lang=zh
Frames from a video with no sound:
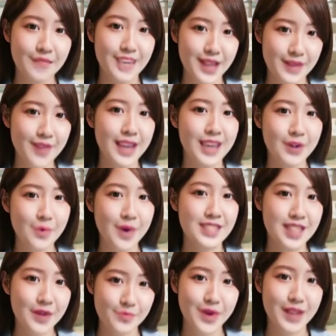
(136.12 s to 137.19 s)
与梅德韦
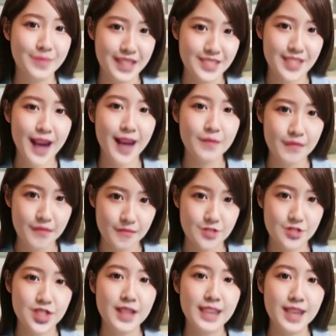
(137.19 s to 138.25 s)
杰夫的比赛
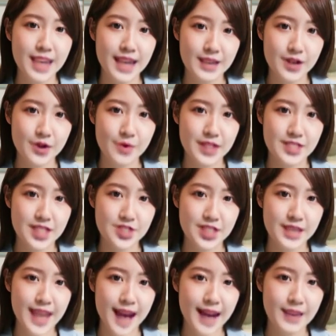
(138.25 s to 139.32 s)
是德约科维奇
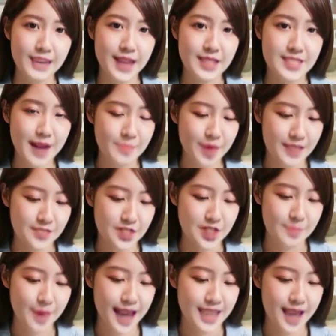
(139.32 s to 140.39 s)
生涯第三百四
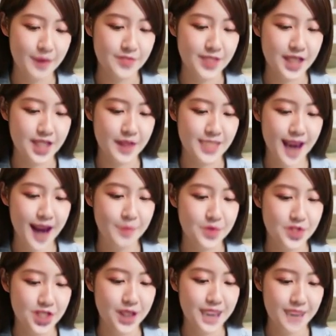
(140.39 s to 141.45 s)
十八场对阵 TOP
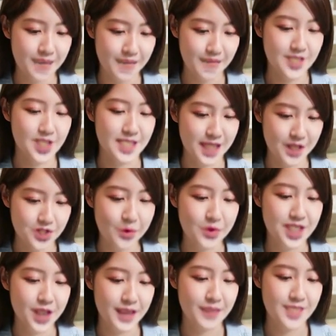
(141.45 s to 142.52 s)
十，这项数
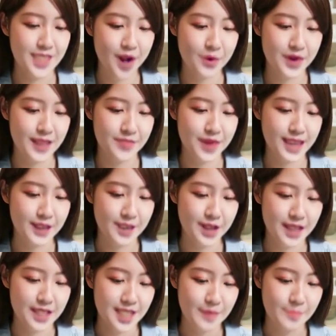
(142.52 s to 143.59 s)
据超越费德勒
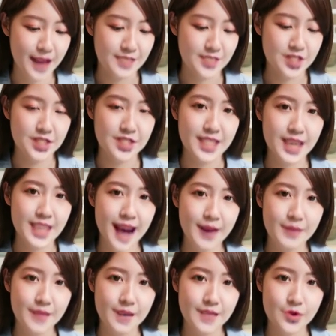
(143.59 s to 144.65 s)
的三百四十七
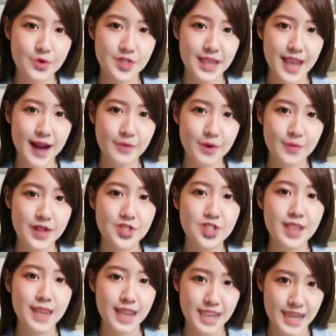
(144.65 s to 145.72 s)
场，独居男网历
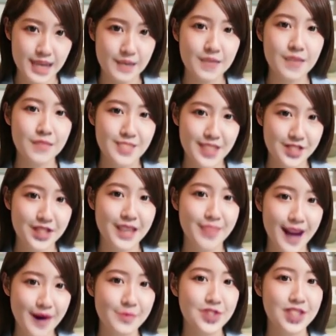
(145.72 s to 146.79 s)
史第一。对阵
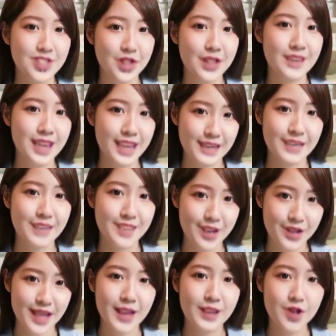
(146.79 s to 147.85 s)
TOP 十胜率，
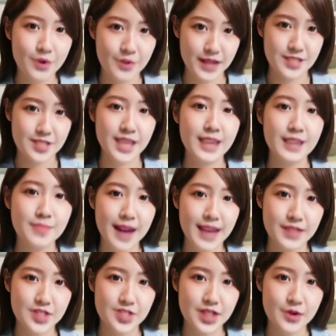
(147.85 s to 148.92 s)
德约科维奇百
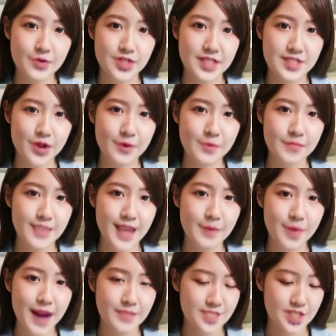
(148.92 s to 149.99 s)
分之六十九，两
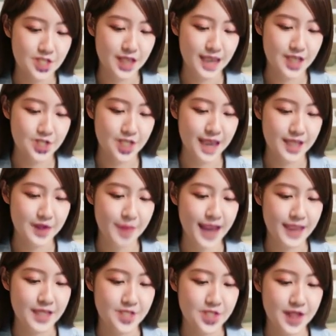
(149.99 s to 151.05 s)
百四十一胜一百
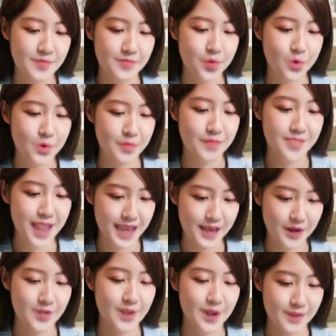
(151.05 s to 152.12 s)
零七负；费
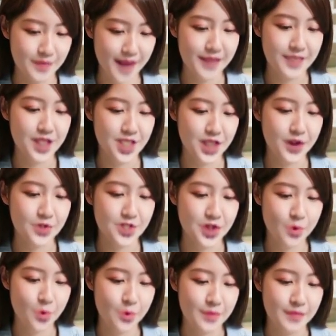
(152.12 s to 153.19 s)
德勒百分之六十
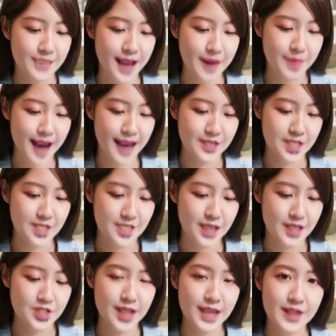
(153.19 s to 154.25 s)
五，两百二十四
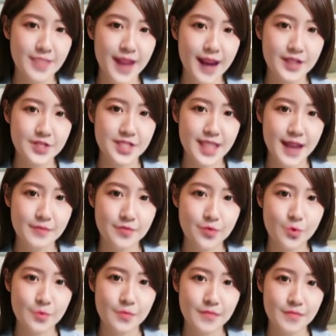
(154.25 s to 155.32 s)
胜一百二十三
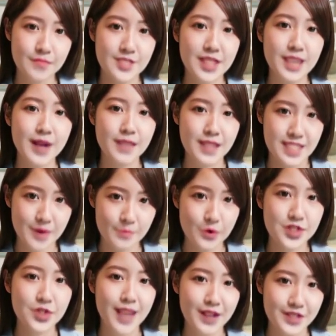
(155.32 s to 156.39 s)
负。今天的节目
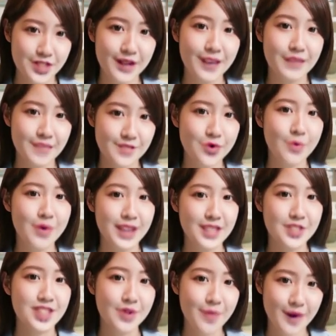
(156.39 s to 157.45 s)
就到这。如果您
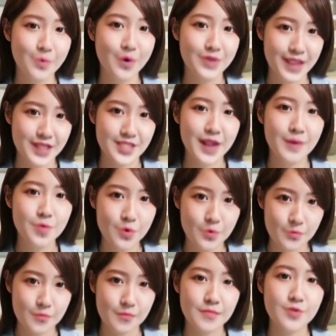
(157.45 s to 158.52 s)
喜欢我们的节
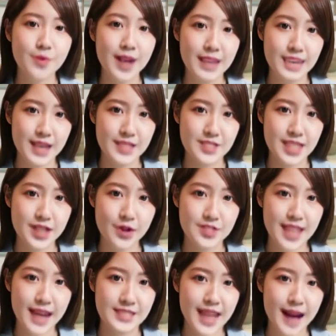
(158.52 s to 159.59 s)
目，欢迎点击右
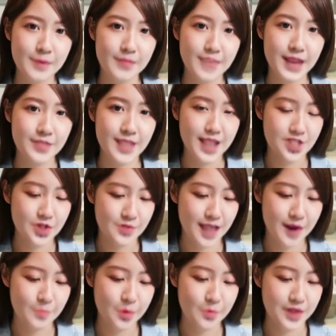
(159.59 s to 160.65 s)
下角订阅收
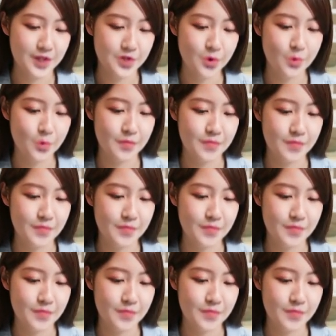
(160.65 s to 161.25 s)
藏，不迷路。